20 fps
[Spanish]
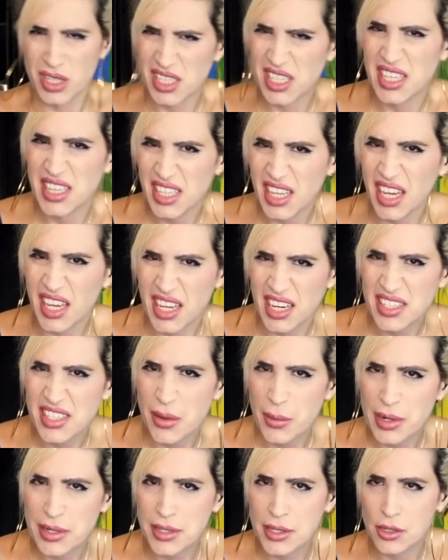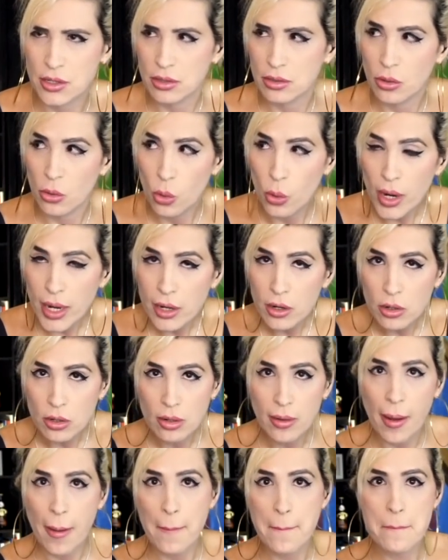es gente que quiere saber si yo juego
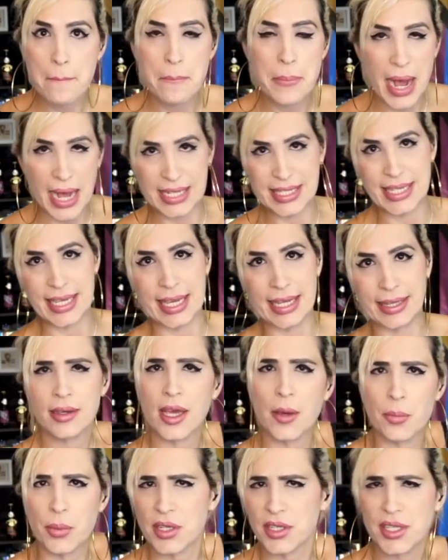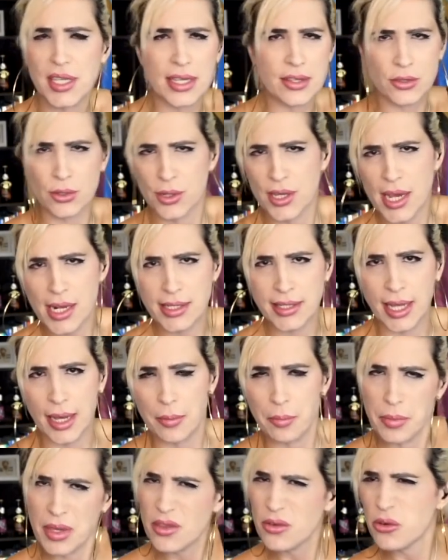básquet, que pues sí, soy
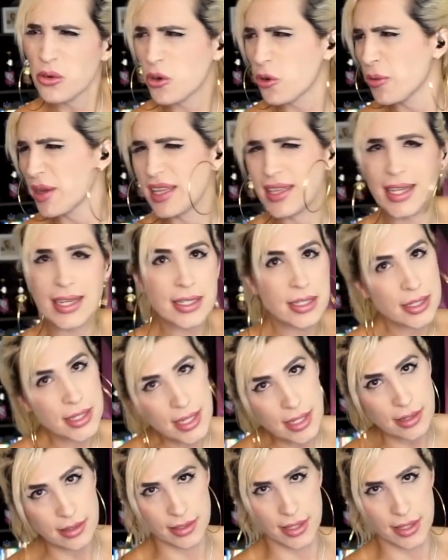alta, mido 1.90 sin